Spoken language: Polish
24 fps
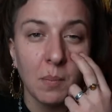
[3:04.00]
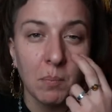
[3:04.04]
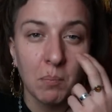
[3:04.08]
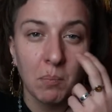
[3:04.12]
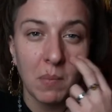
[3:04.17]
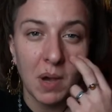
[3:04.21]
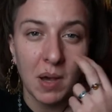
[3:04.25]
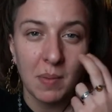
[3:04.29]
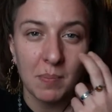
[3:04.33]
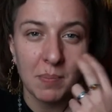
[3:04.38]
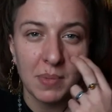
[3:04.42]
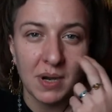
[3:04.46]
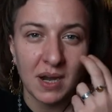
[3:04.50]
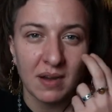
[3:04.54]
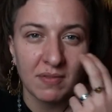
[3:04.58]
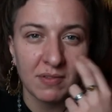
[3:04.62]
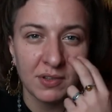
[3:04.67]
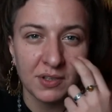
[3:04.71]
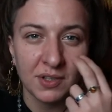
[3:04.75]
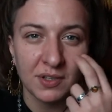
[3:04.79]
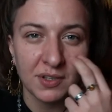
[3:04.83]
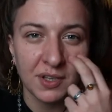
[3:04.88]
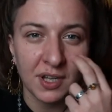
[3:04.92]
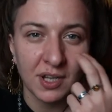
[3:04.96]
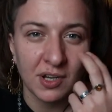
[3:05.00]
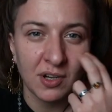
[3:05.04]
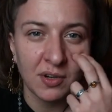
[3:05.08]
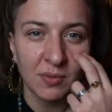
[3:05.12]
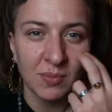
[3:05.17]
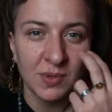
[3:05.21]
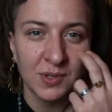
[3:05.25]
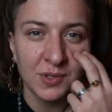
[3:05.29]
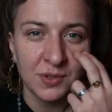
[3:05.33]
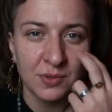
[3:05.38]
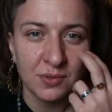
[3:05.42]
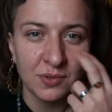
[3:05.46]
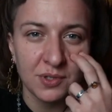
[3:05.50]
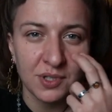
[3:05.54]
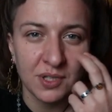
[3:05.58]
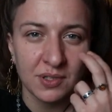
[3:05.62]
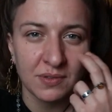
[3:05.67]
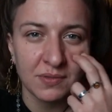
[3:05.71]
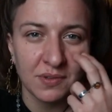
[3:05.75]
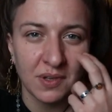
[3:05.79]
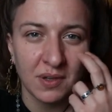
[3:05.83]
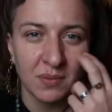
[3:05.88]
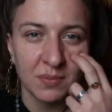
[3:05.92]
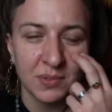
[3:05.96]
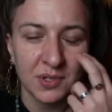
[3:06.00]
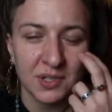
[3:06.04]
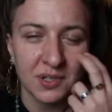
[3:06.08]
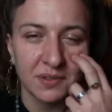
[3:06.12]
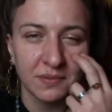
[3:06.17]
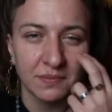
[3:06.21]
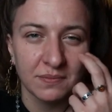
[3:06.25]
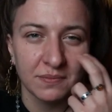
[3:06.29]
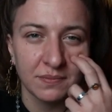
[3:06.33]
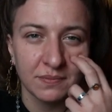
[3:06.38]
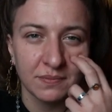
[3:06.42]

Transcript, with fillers: Mam prawo do tego, by czuć się dobrze.